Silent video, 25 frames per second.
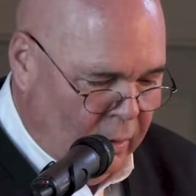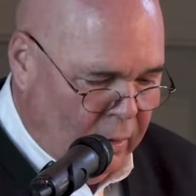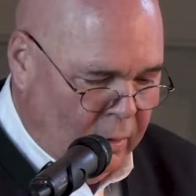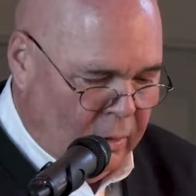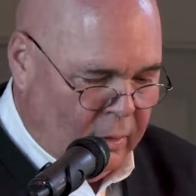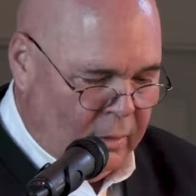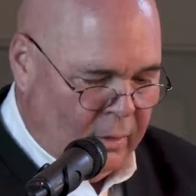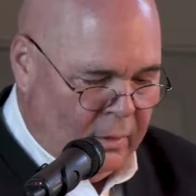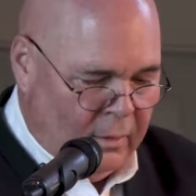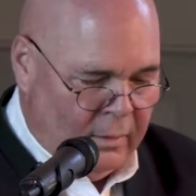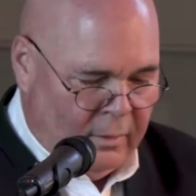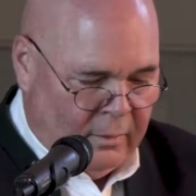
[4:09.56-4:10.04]

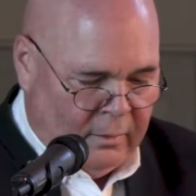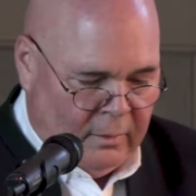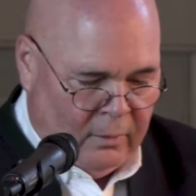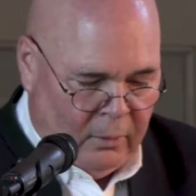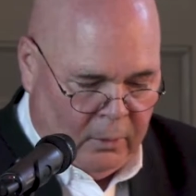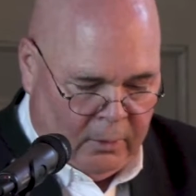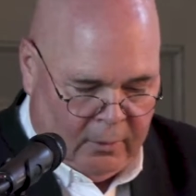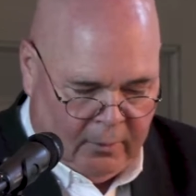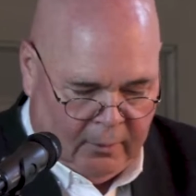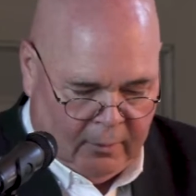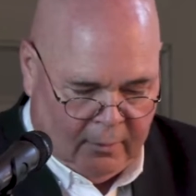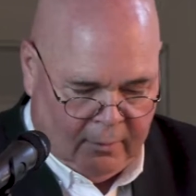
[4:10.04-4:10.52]
Und
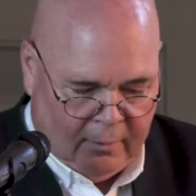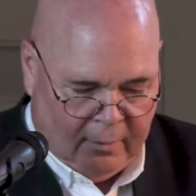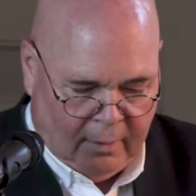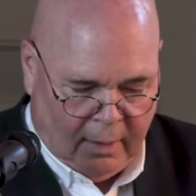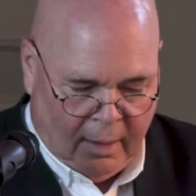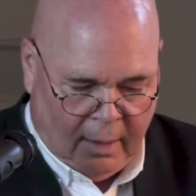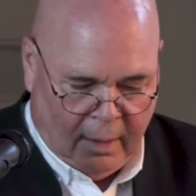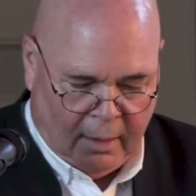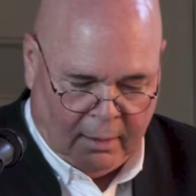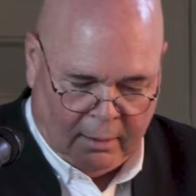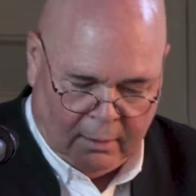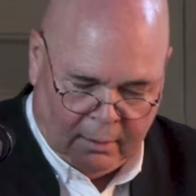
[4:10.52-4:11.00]

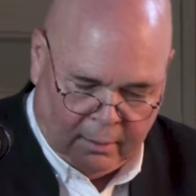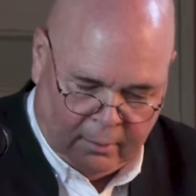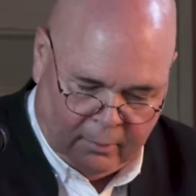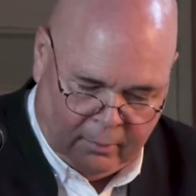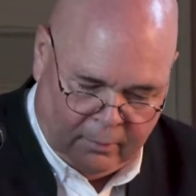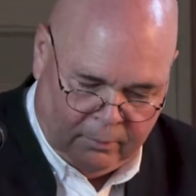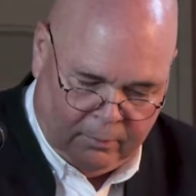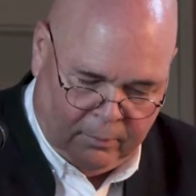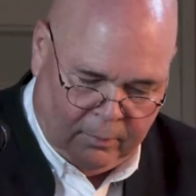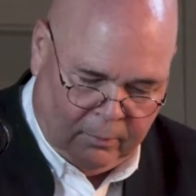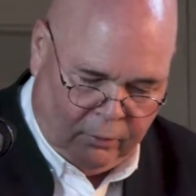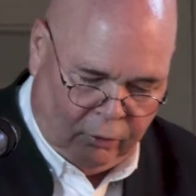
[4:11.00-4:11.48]

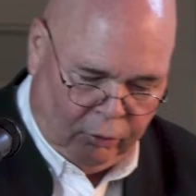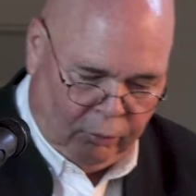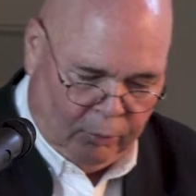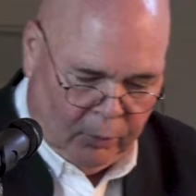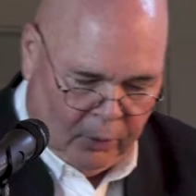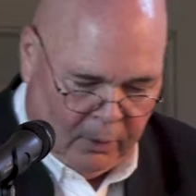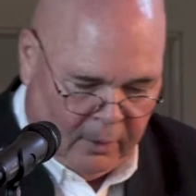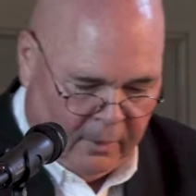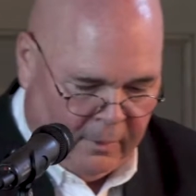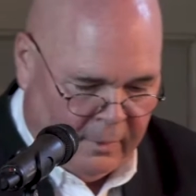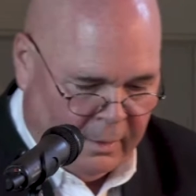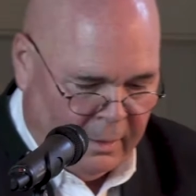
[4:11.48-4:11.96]
sozusagen
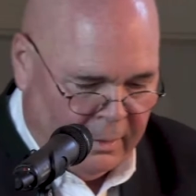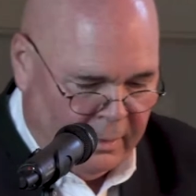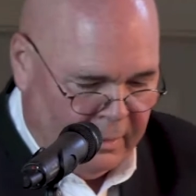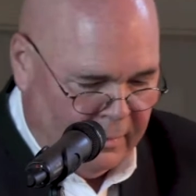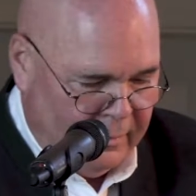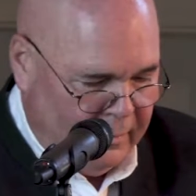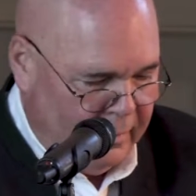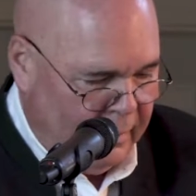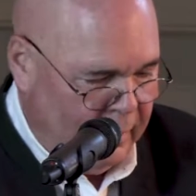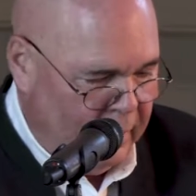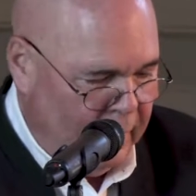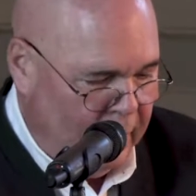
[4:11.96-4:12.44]
Schmunzeln
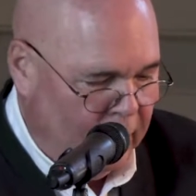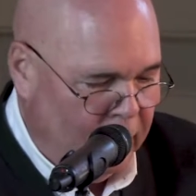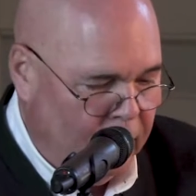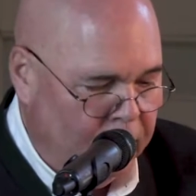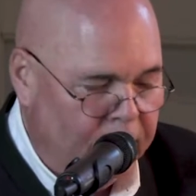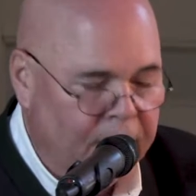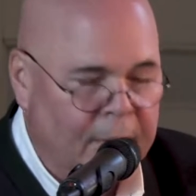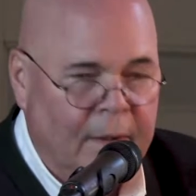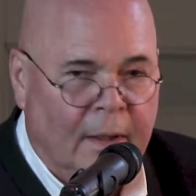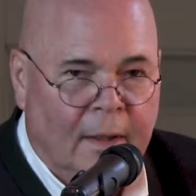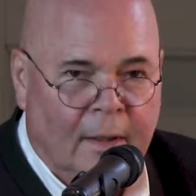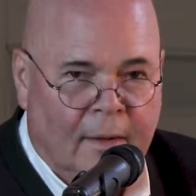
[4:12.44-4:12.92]
ist
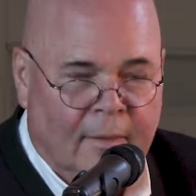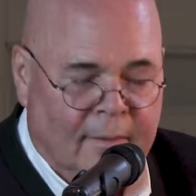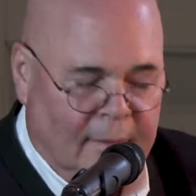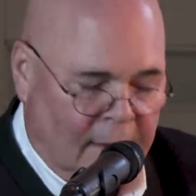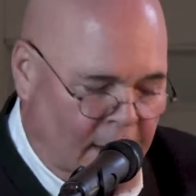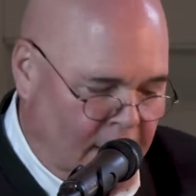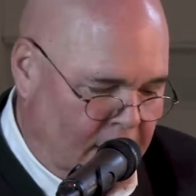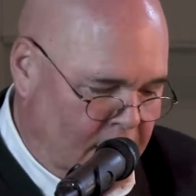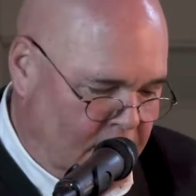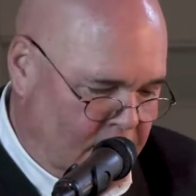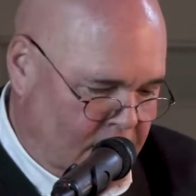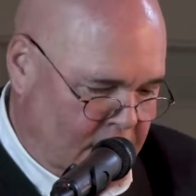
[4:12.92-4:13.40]
erlaubt als
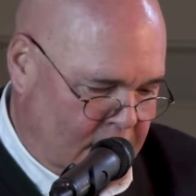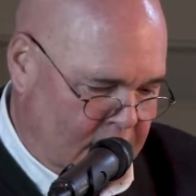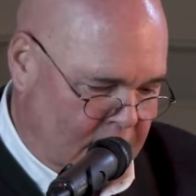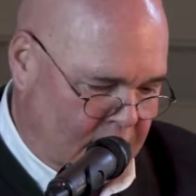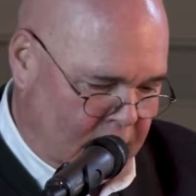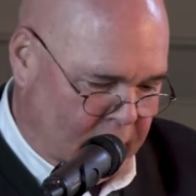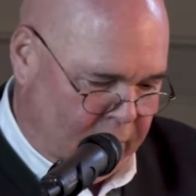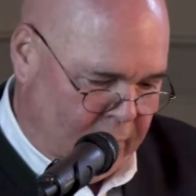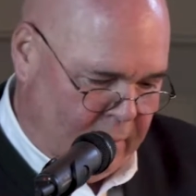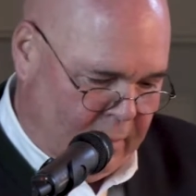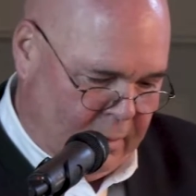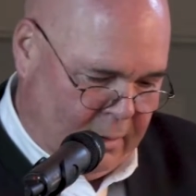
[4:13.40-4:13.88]
Antwort
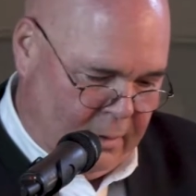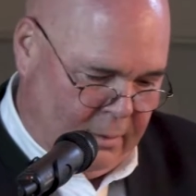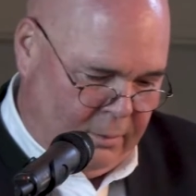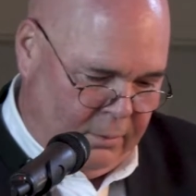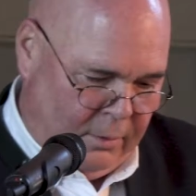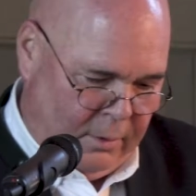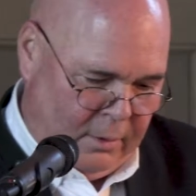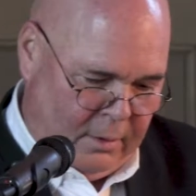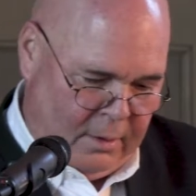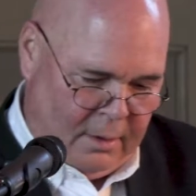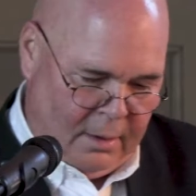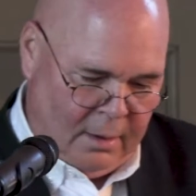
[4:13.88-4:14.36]
auf das
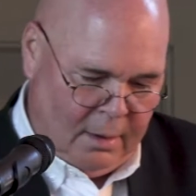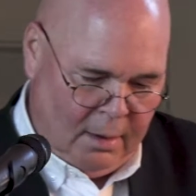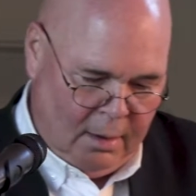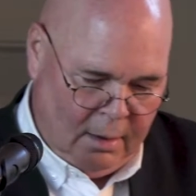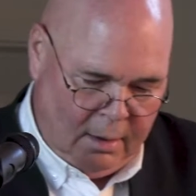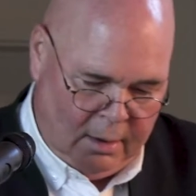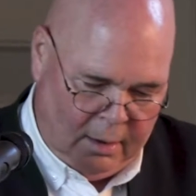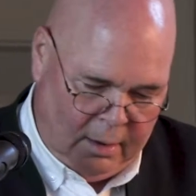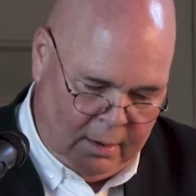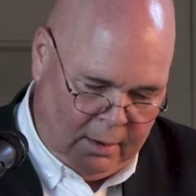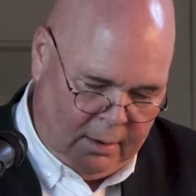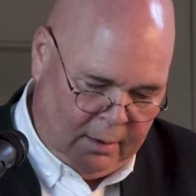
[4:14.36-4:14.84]
World
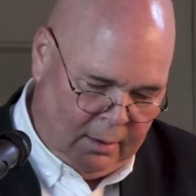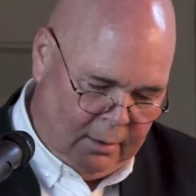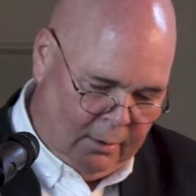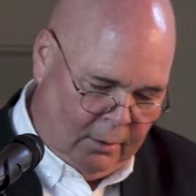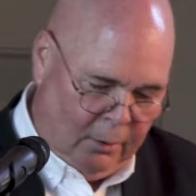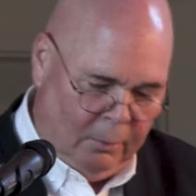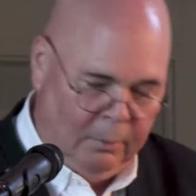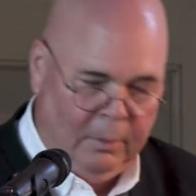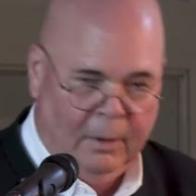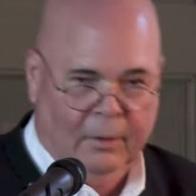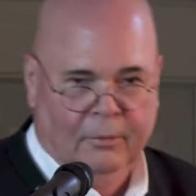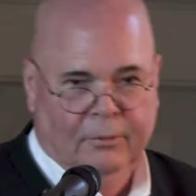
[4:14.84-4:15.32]

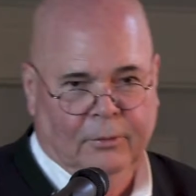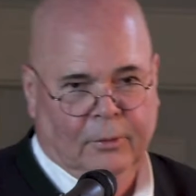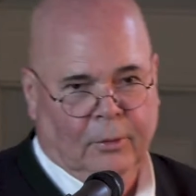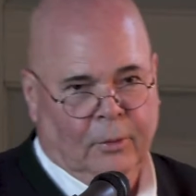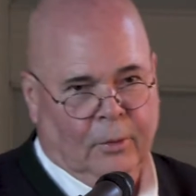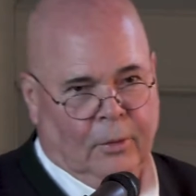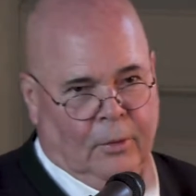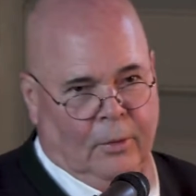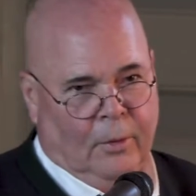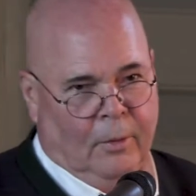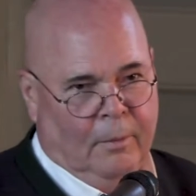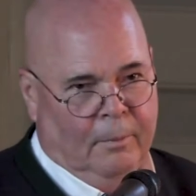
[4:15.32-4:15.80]
Economic
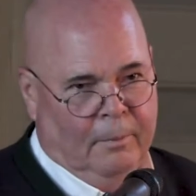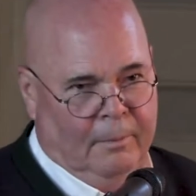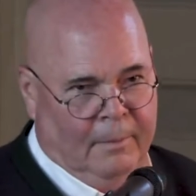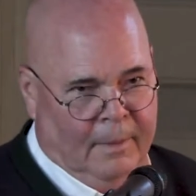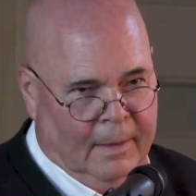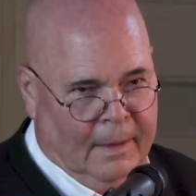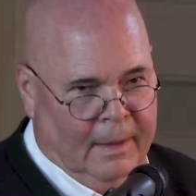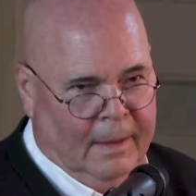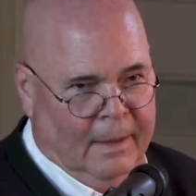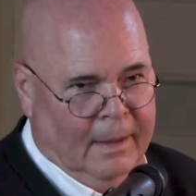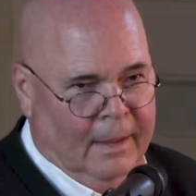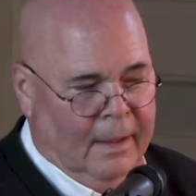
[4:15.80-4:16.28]
Forum
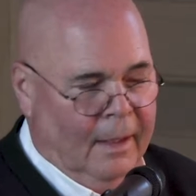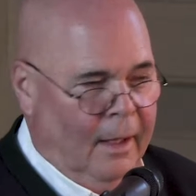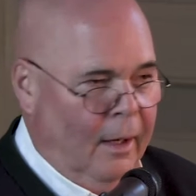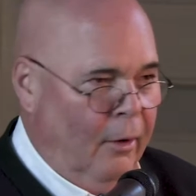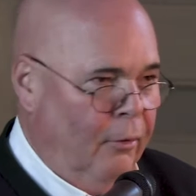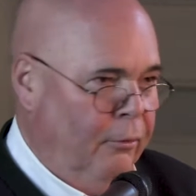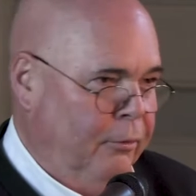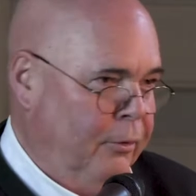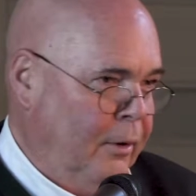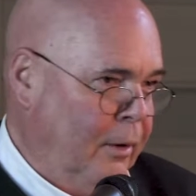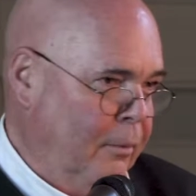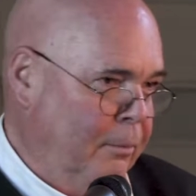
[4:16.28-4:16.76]

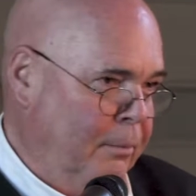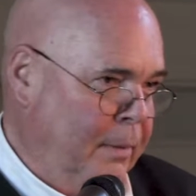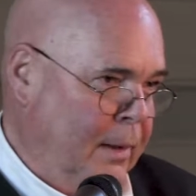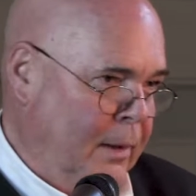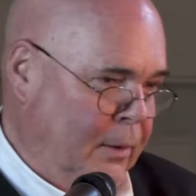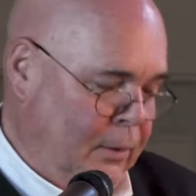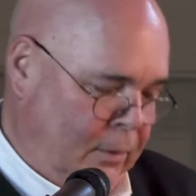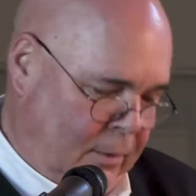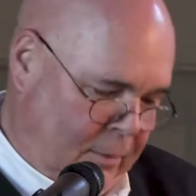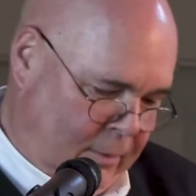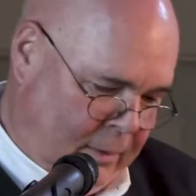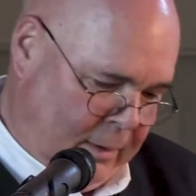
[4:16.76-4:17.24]

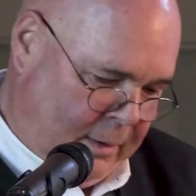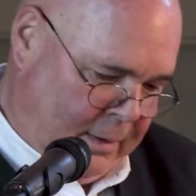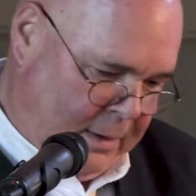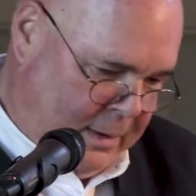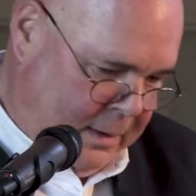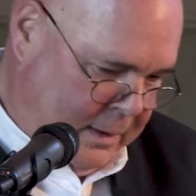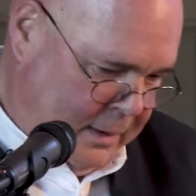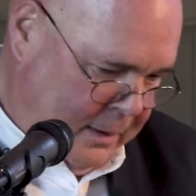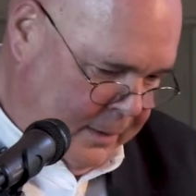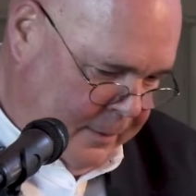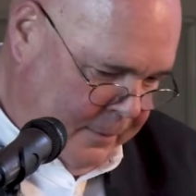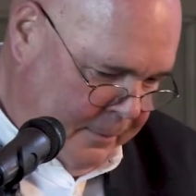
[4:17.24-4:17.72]
aufgebaut
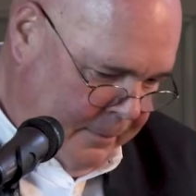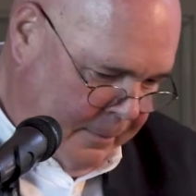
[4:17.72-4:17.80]
wird.